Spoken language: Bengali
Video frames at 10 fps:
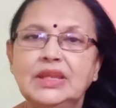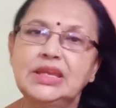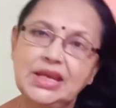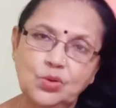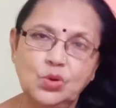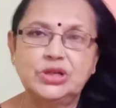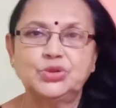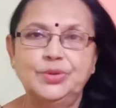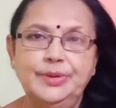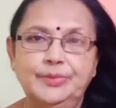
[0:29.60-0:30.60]
কি করে
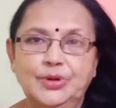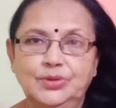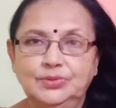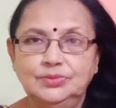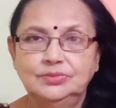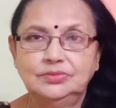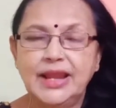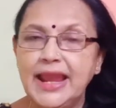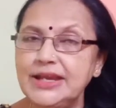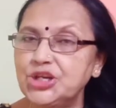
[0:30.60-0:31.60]
চলবে বলো
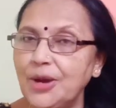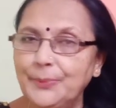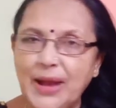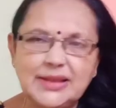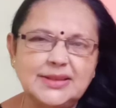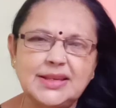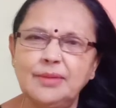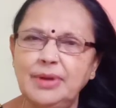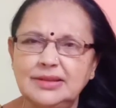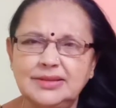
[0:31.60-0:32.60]
এই সব বাচ্চা
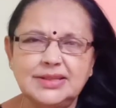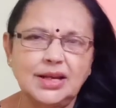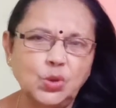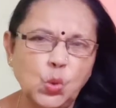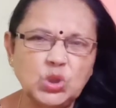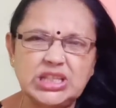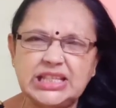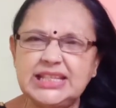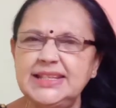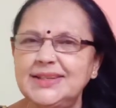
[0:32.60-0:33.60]
বাচ্চা
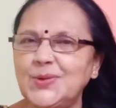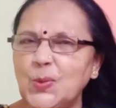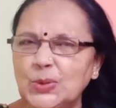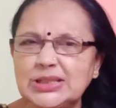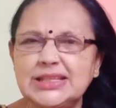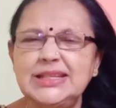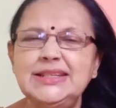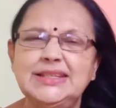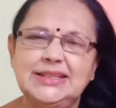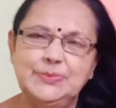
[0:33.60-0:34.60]
করছি করছি
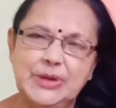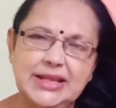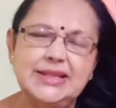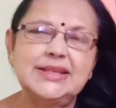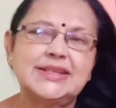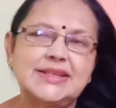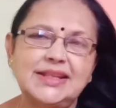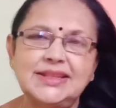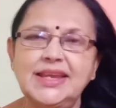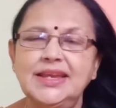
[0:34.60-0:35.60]
মেয়েদের
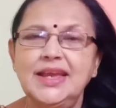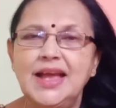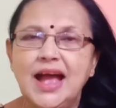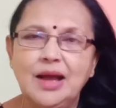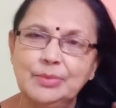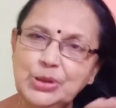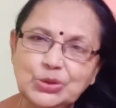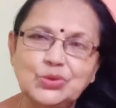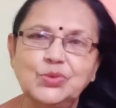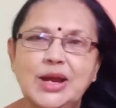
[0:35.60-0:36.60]
সাথে আমিও
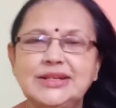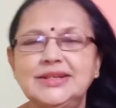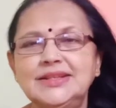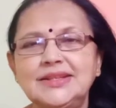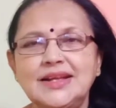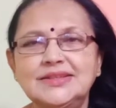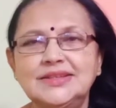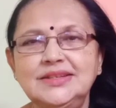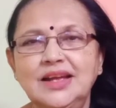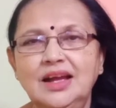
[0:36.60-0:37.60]
তো ওয়াইটিতে
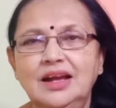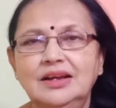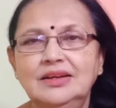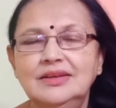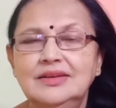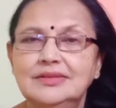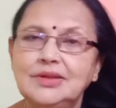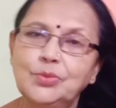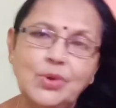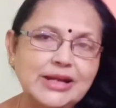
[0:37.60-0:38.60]
যাচ্ছি না তো
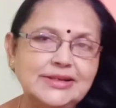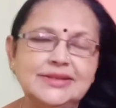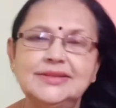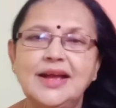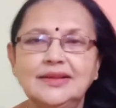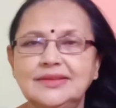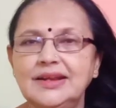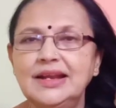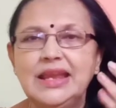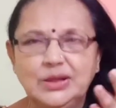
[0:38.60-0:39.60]
ওয়াইটিতে থাকতে
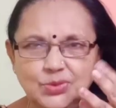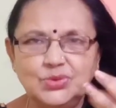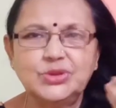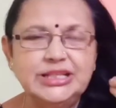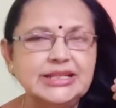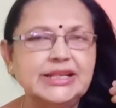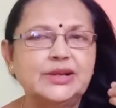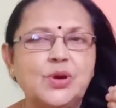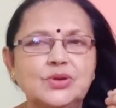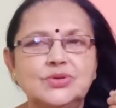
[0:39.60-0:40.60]
গেলে একটু তো নিজেকে
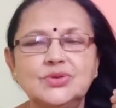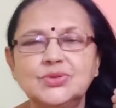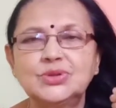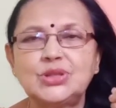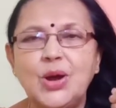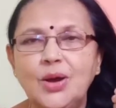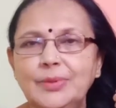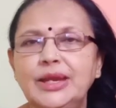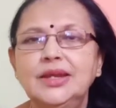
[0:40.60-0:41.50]
কন্ট্রোল করতে হবে